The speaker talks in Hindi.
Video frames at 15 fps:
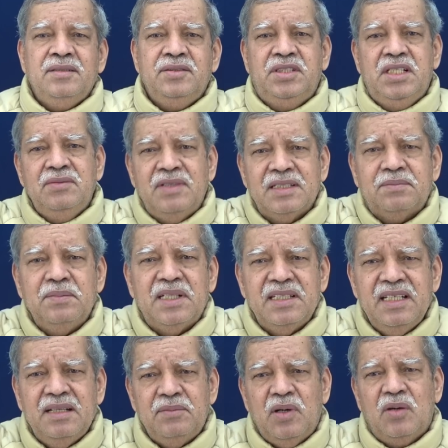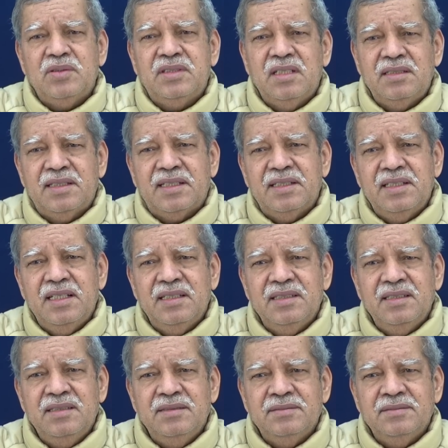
जीवत मरिए बहुत जल तरिए